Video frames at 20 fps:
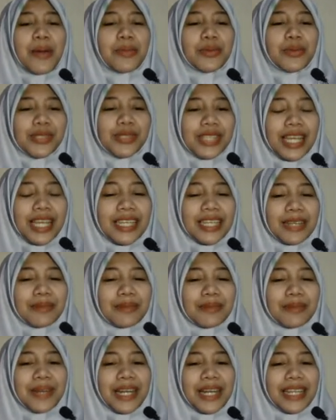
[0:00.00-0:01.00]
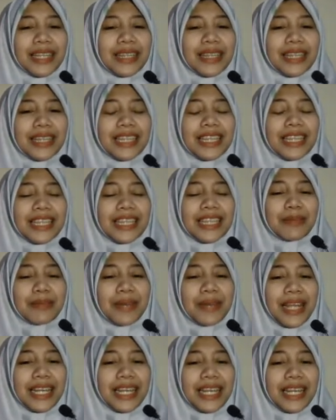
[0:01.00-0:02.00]
pusat dan planet
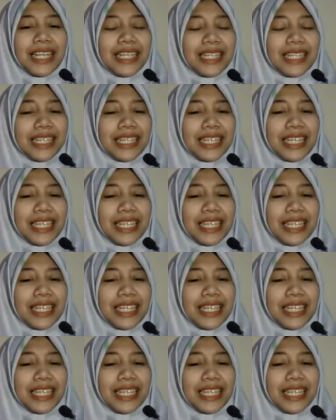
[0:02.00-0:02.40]
planet